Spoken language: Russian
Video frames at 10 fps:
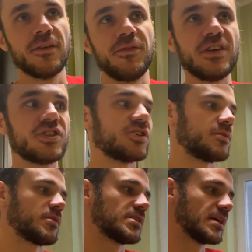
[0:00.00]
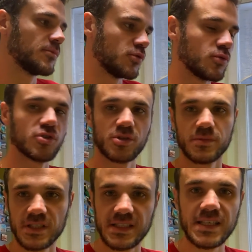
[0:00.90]
вечером, когда мы уложим
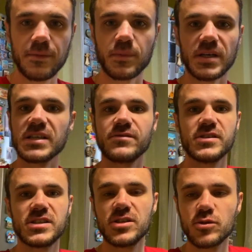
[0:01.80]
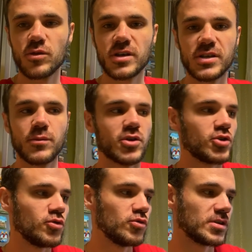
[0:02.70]
детей, произвести только
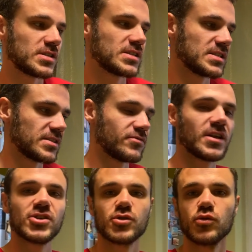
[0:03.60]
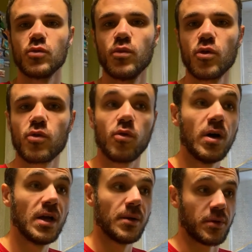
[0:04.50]
небольшую, так сказать, влажную уборку,
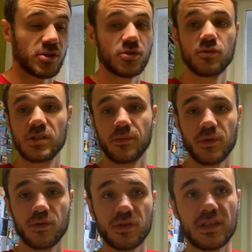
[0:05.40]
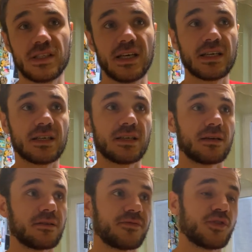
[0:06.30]
проснуться, придет
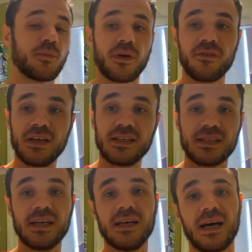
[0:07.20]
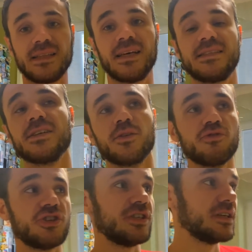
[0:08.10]
хозяйка, все проверит, отдать ей
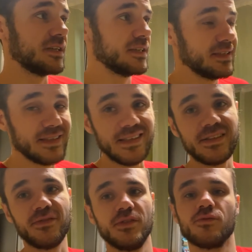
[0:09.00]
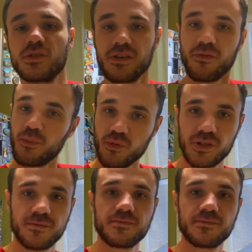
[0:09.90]
ключи и двинуться в путь.